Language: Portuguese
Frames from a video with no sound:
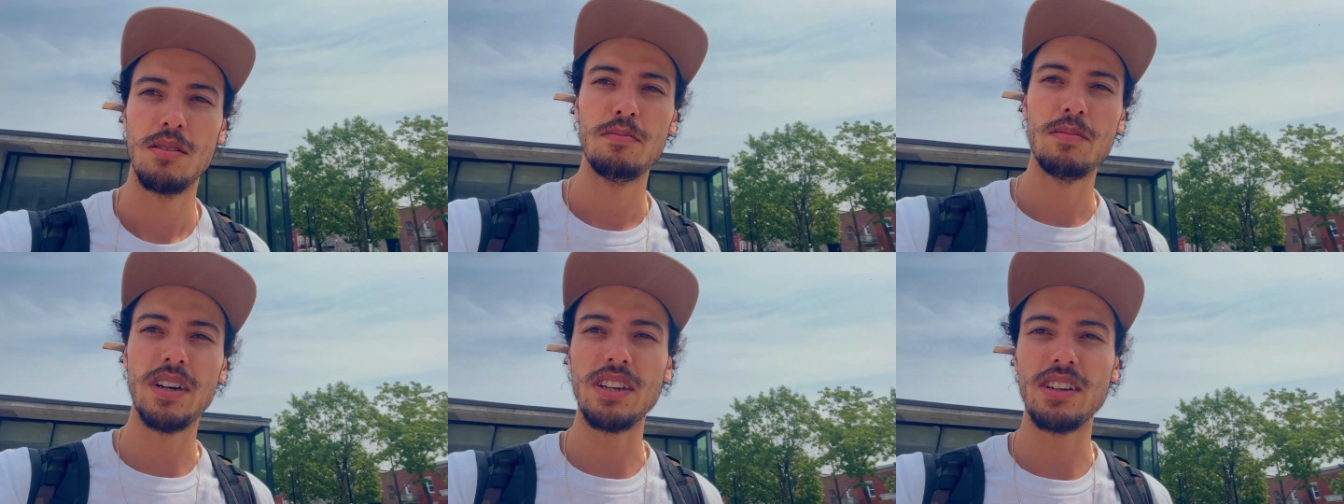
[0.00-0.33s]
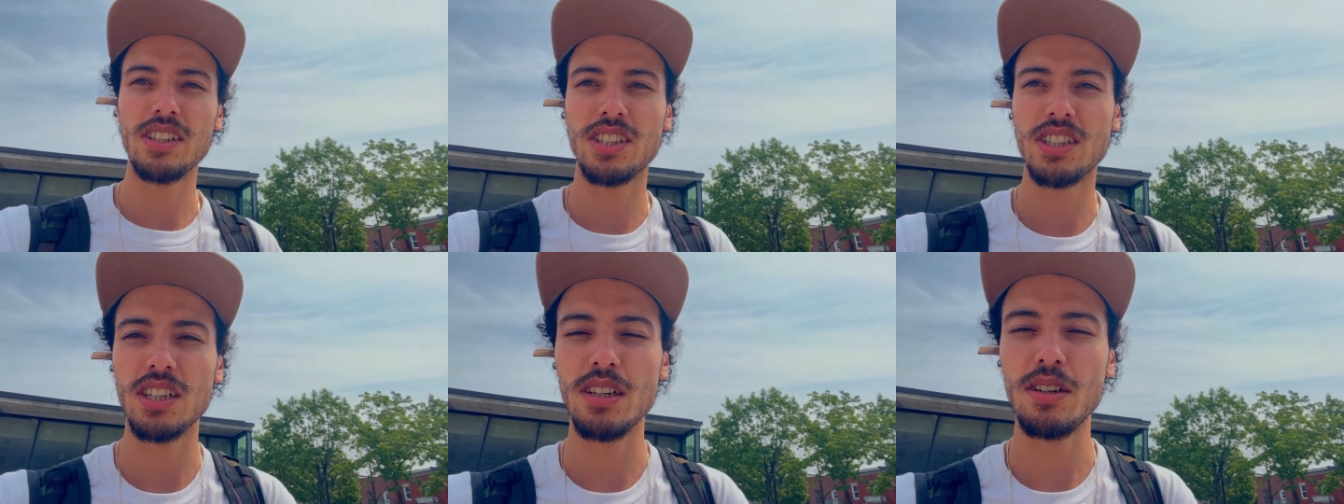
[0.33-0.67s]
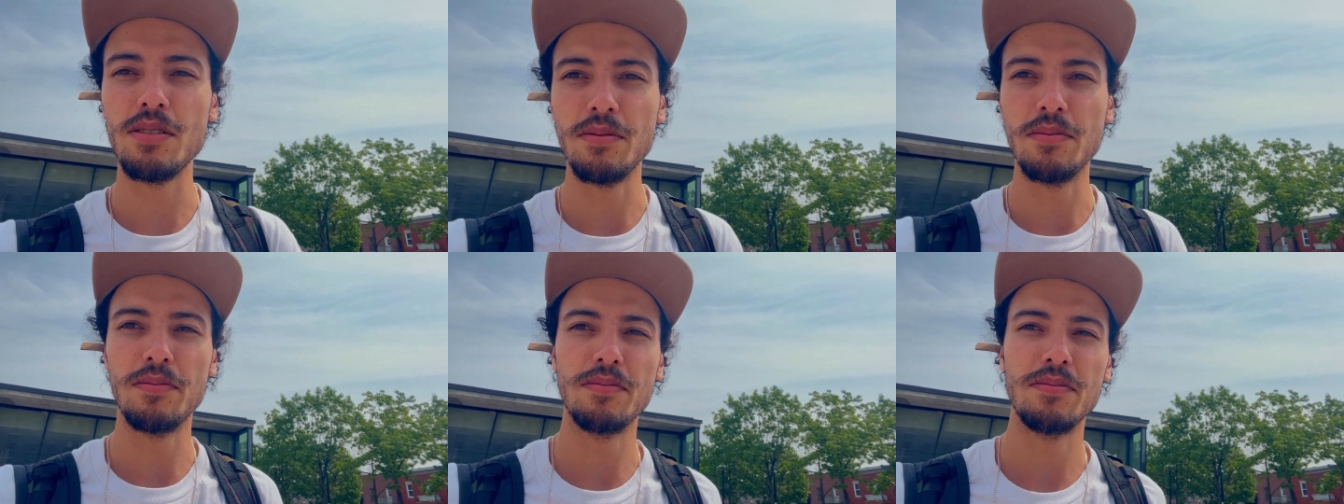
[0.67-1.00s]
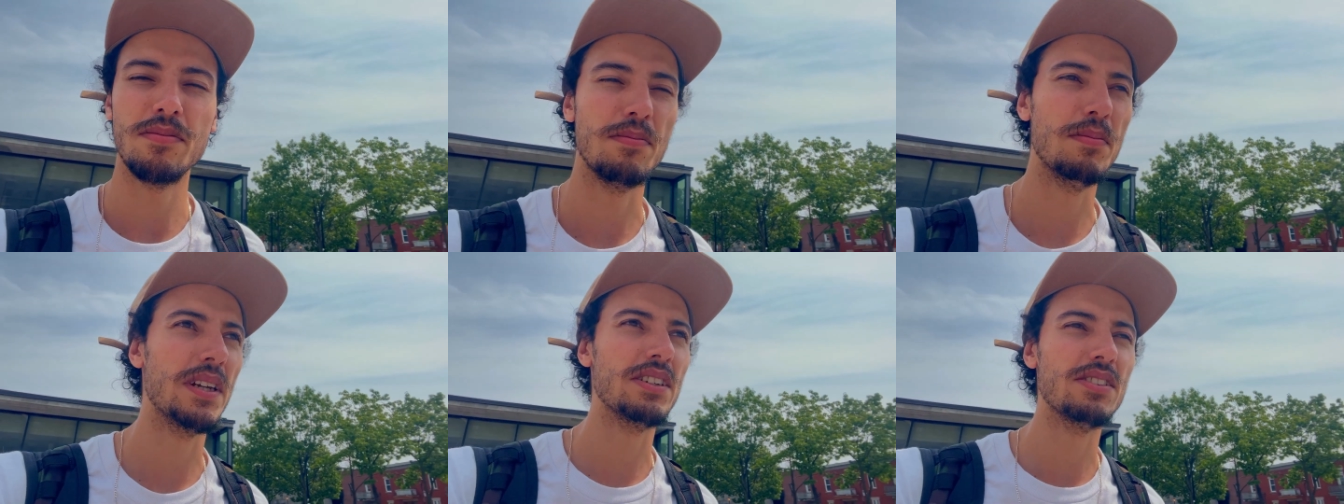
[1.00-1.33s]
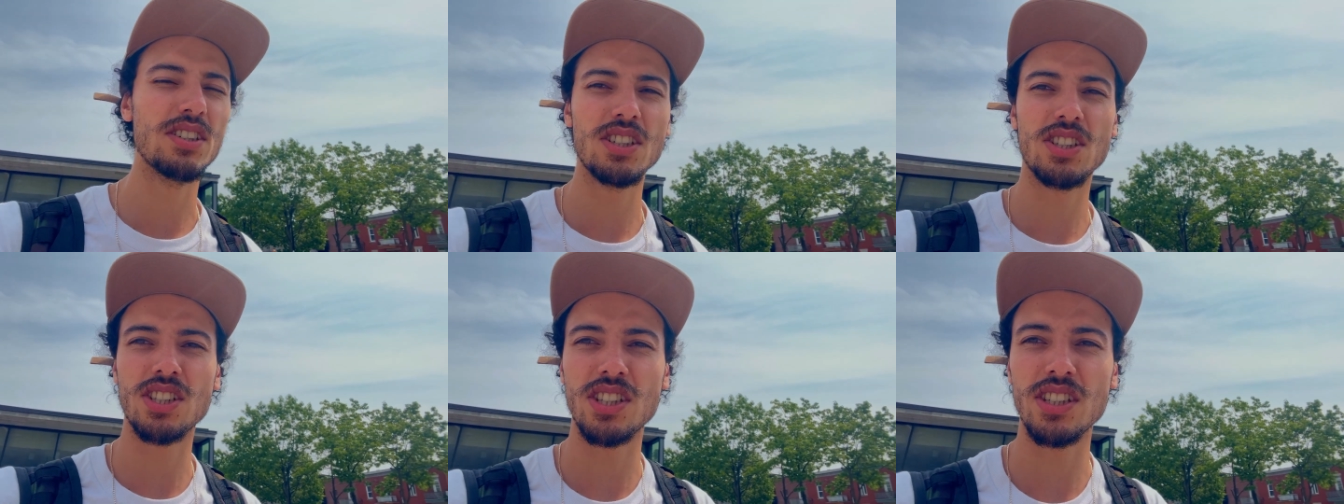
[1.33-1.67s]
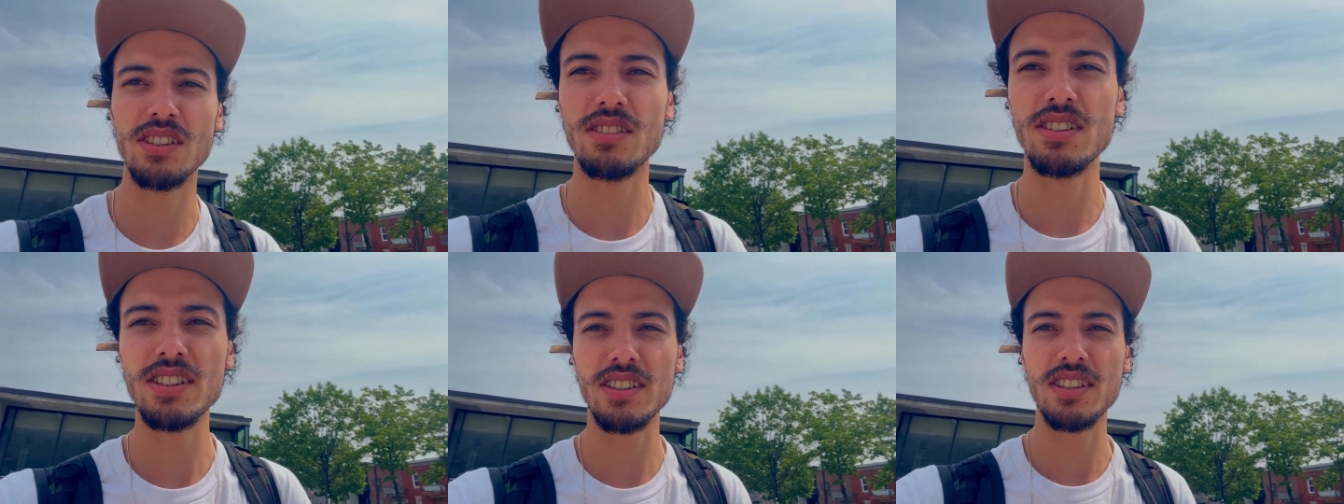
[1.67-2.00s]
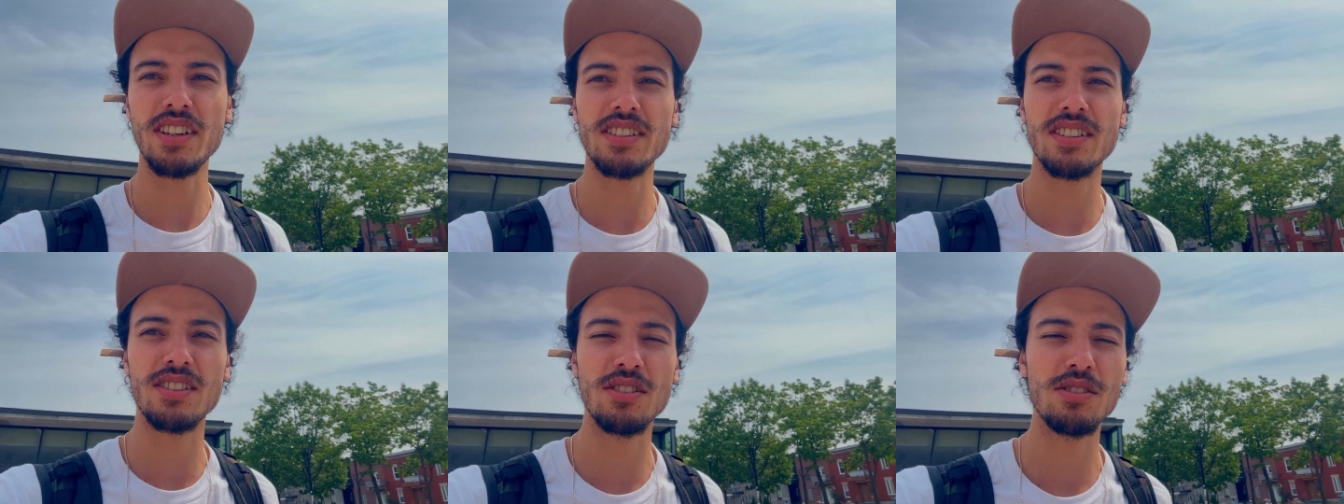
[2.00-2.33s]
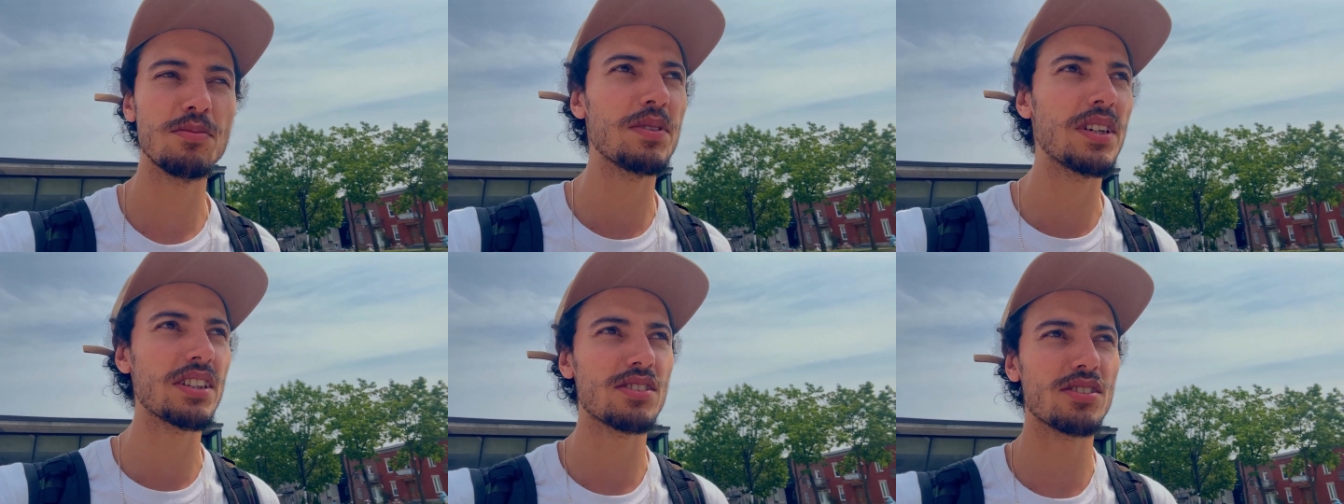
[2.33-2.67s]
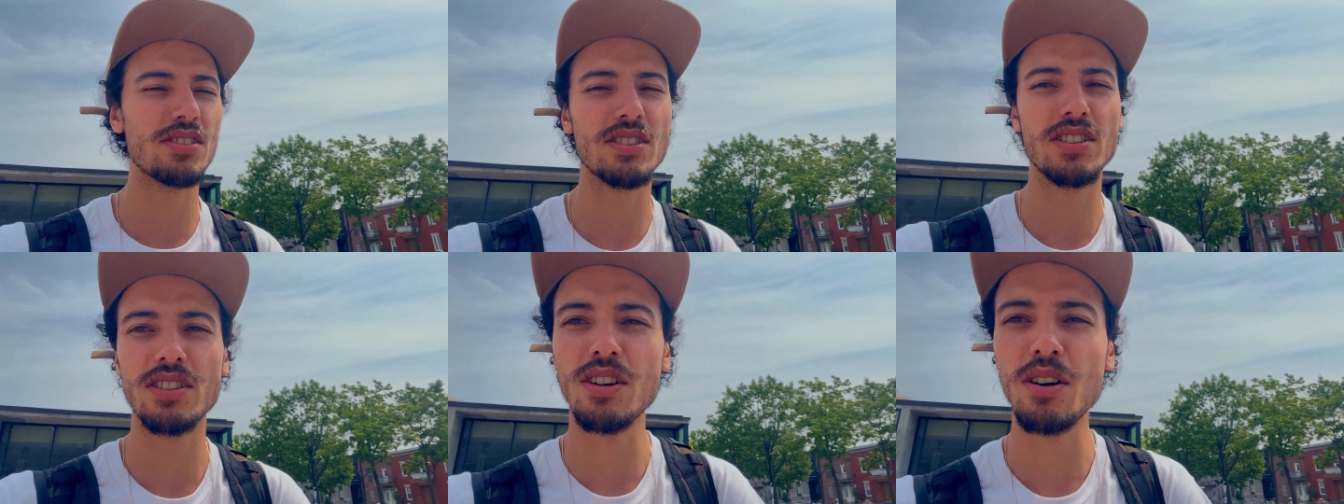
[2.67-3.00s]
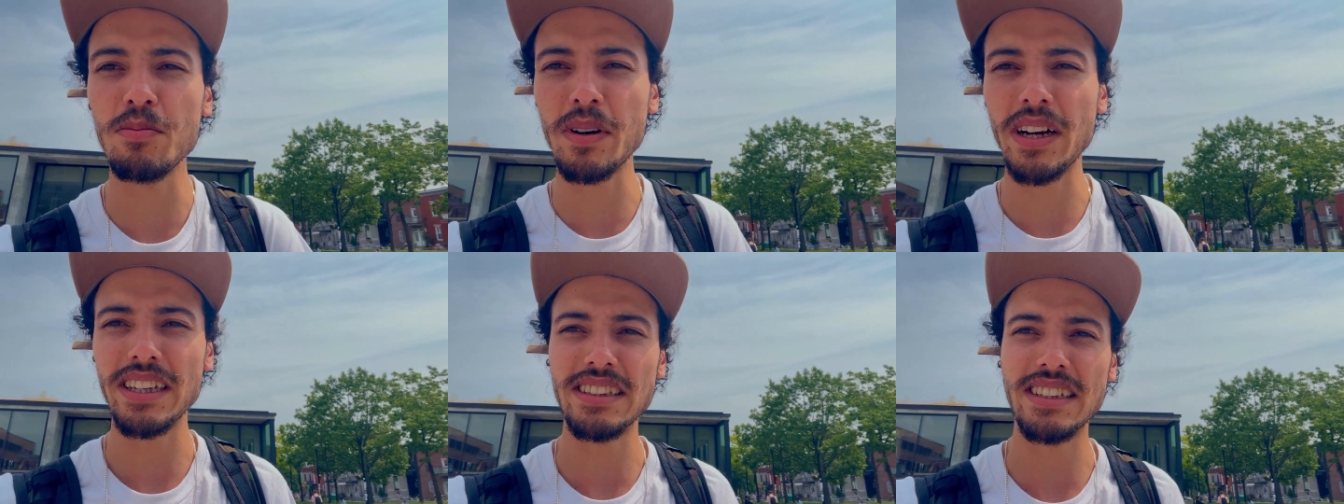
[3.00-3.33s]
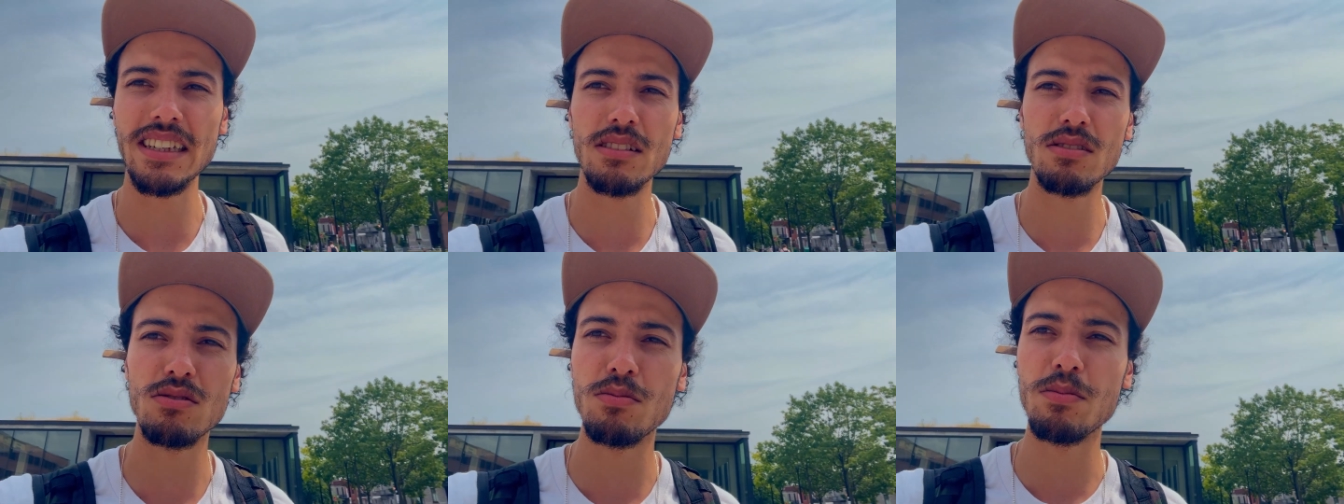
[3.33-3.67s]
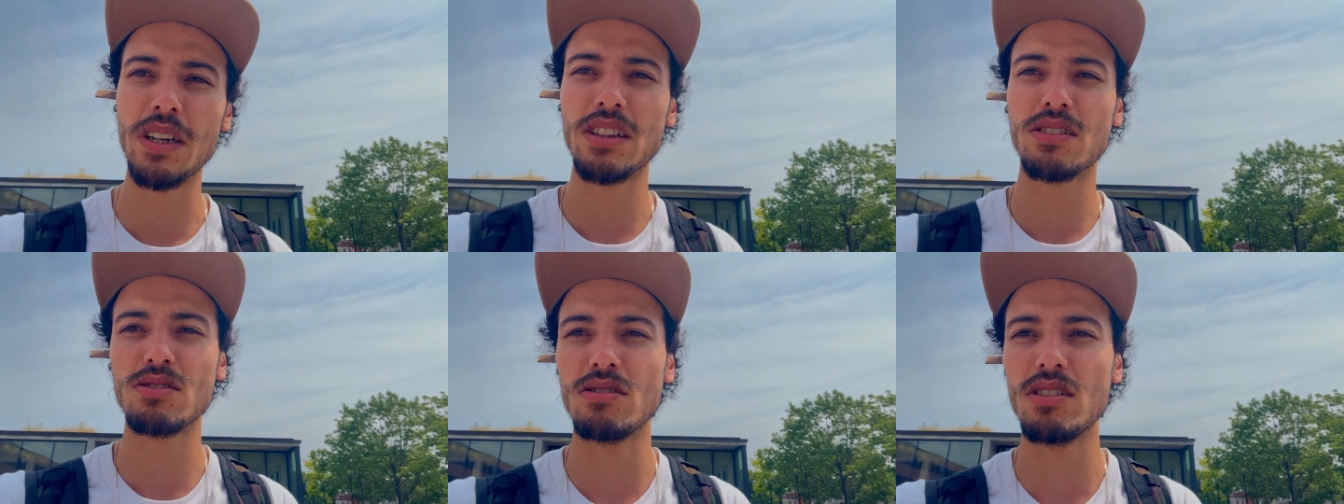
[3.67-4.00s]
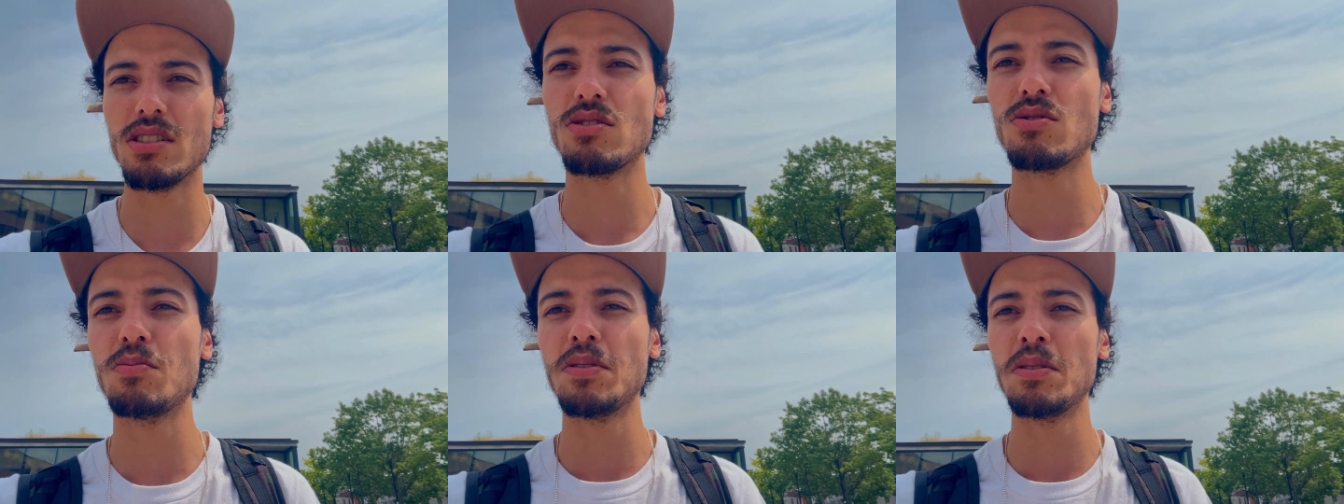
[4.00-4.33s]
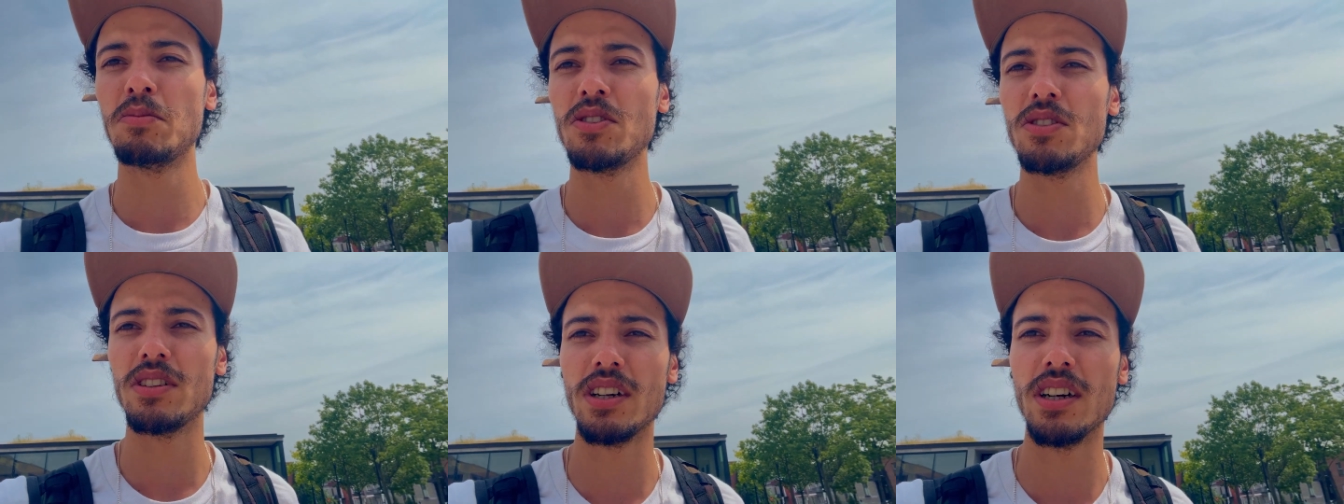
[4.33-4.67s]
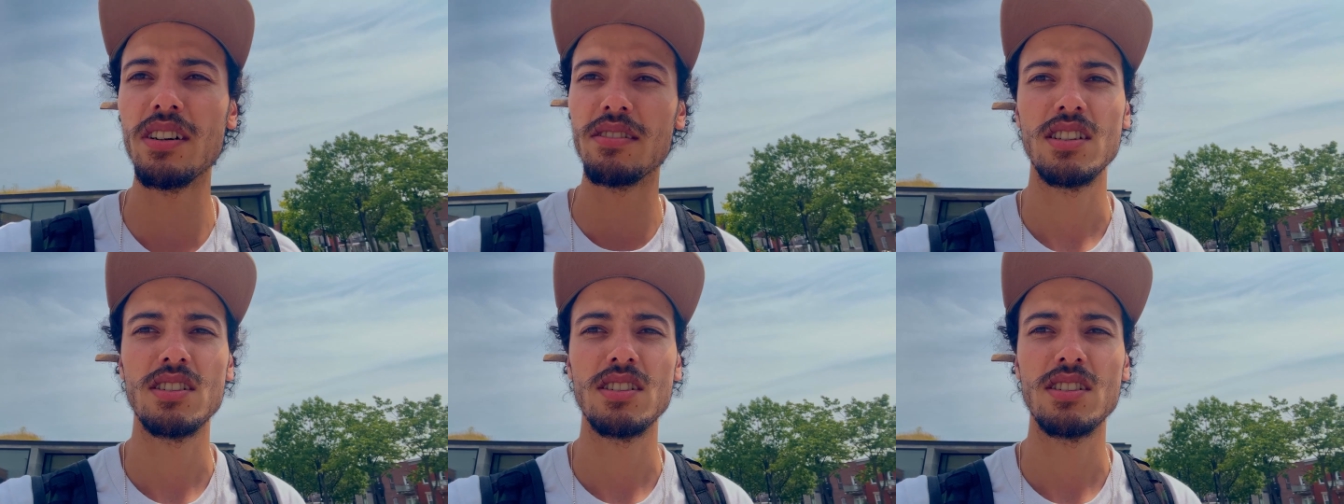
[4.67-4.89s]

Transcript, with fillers: Mano, achei meio antigo a estação do metrô, assim, ó, mas dentro do metrô é super moderno.